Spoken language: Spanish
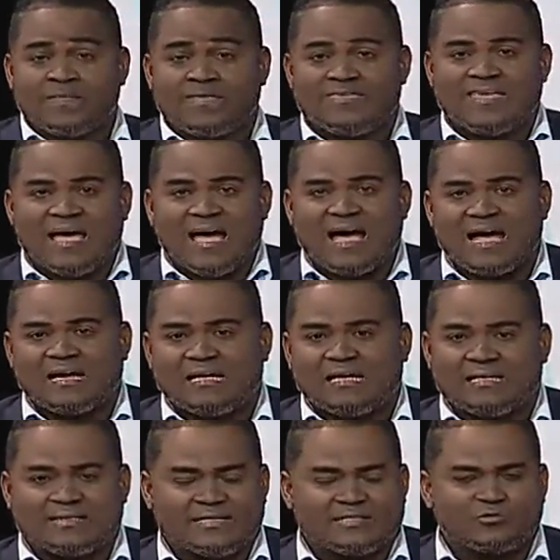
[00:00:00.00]
ya
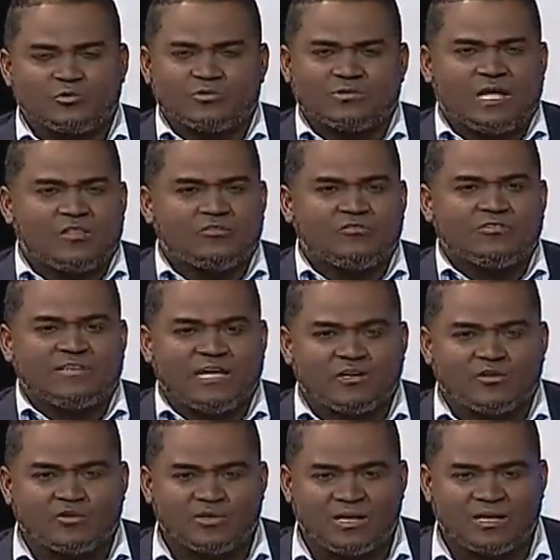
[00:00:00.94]
el resultado
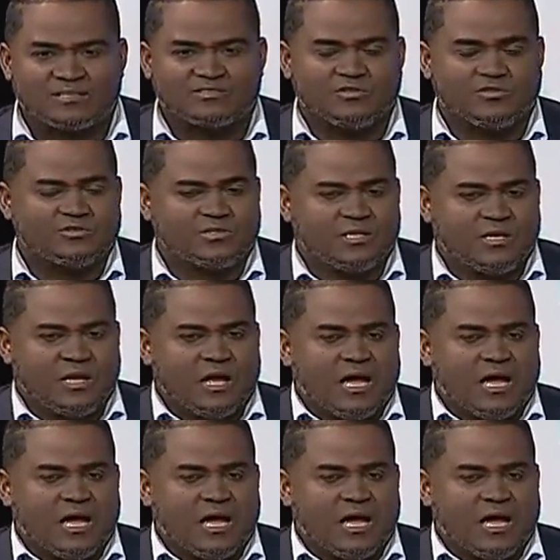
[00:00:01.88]
final con relación